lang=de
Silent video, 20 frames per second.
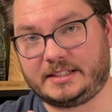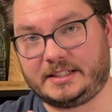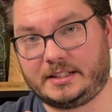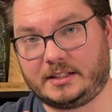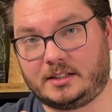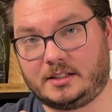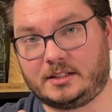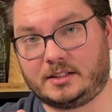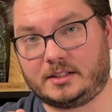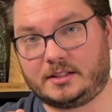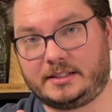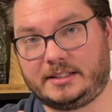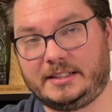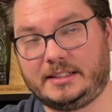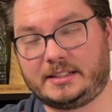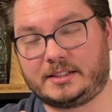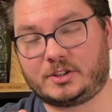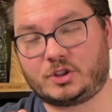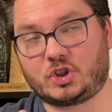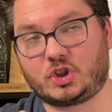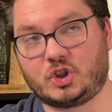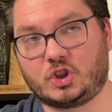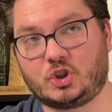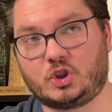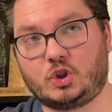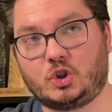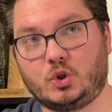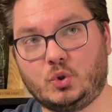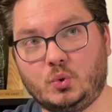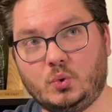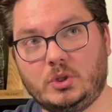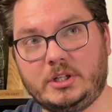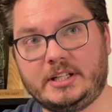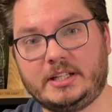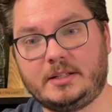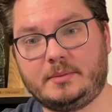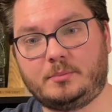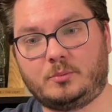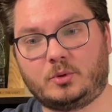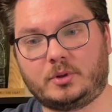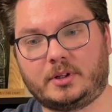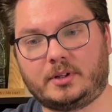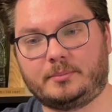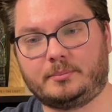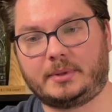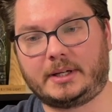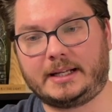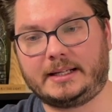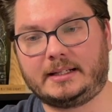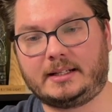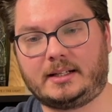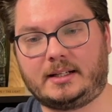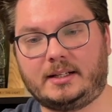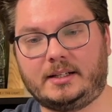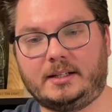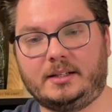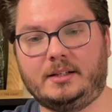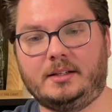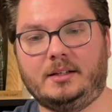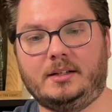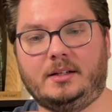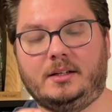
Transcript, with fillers: irischen Cooley Brennerei,